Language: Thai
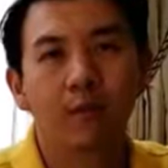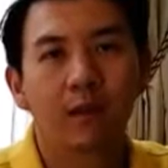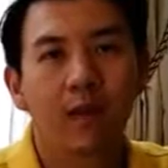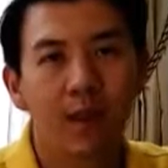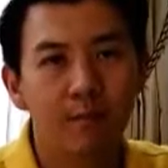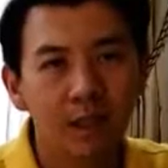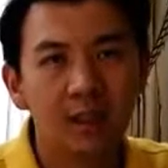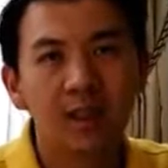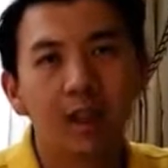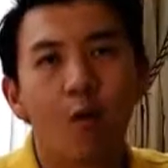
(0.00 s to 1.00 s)
เล่นมือถือ
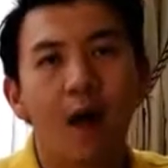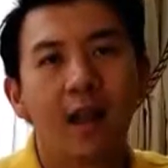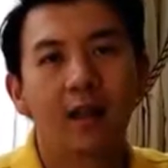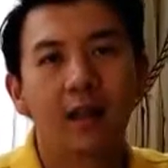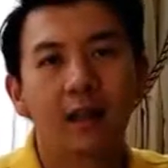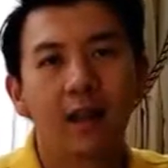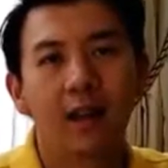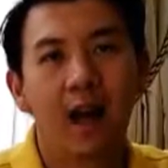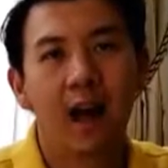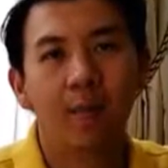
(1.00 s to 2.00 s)
ทั้งวันเลยนะค
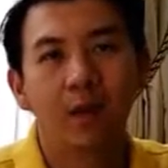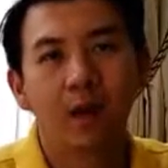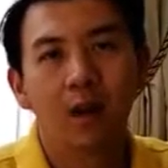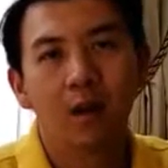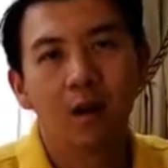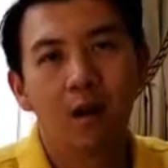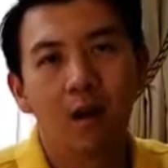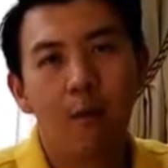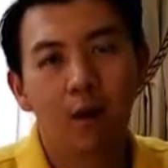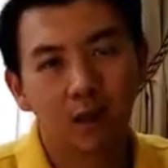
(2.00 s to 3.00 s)
รับ แล้วก็พ
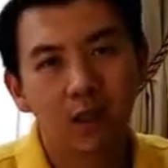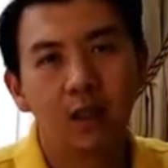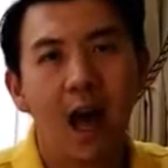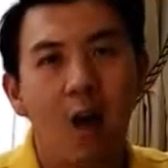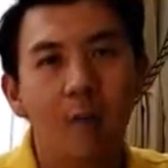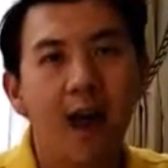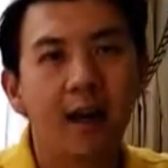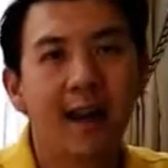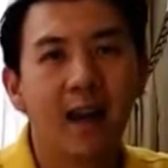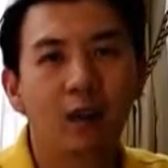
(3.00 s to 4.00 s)
อตื่นเช้ามา
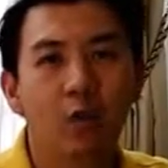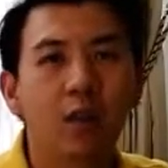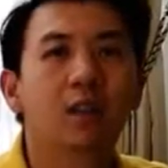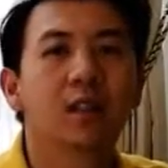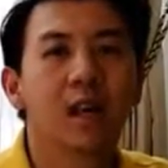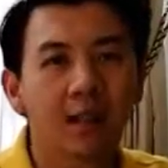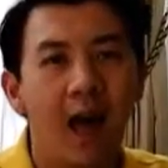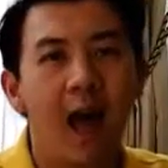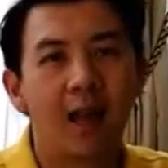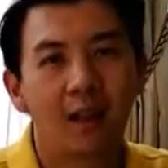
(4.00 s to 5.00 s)
เนี่ยรู้สึกเคืองตา
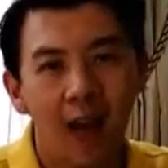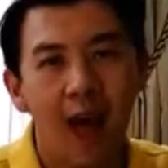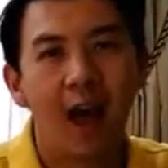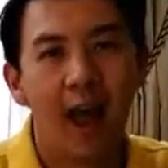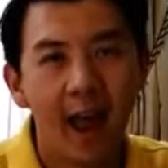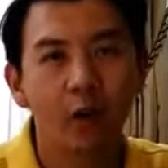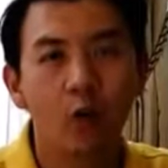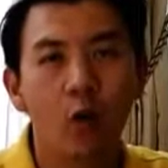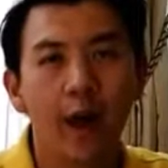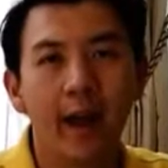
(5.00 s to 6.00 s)
และตาแห้งด้ว
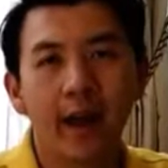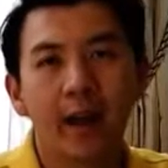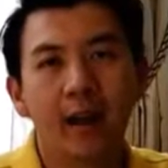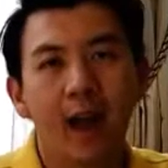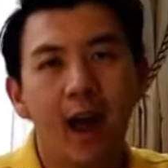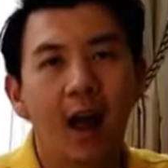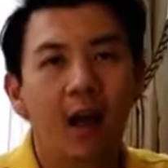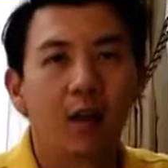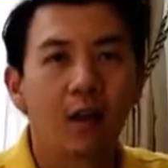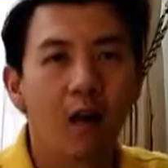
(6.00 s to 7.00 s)
ยนะฮะ
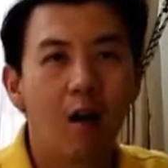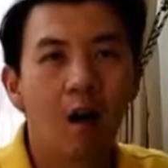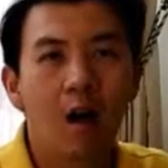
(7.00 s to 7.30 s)
แล้วก็